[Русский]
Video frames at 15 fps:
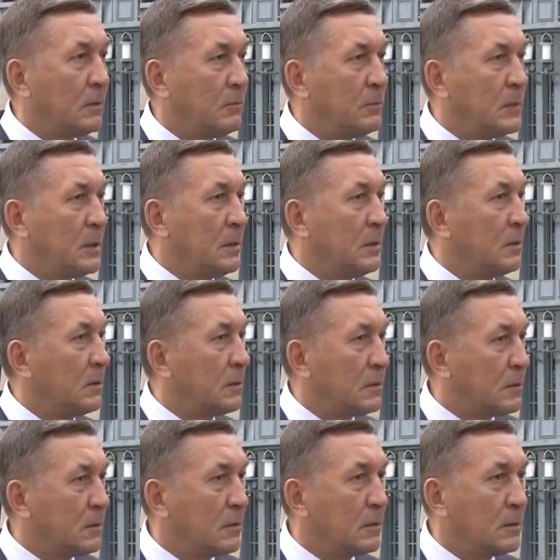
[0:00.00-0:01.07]
мы
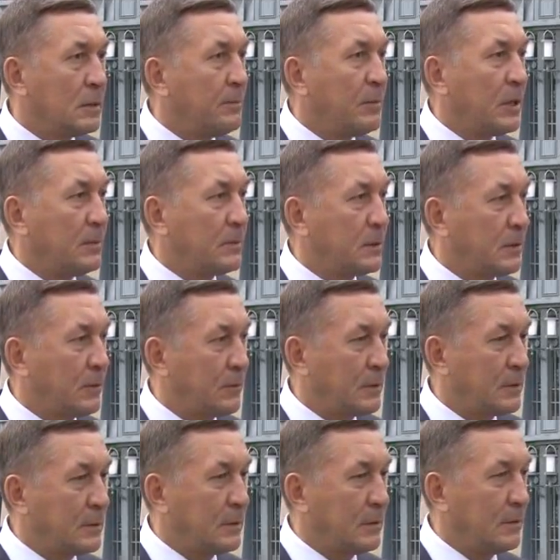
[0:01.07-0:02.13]
не боимся
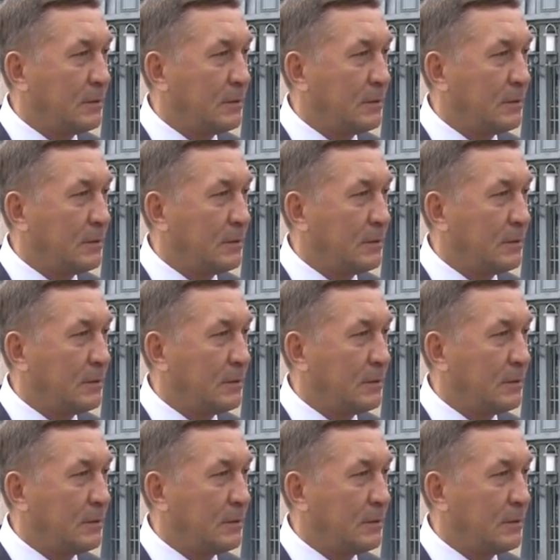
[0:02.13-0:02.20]
трудностей.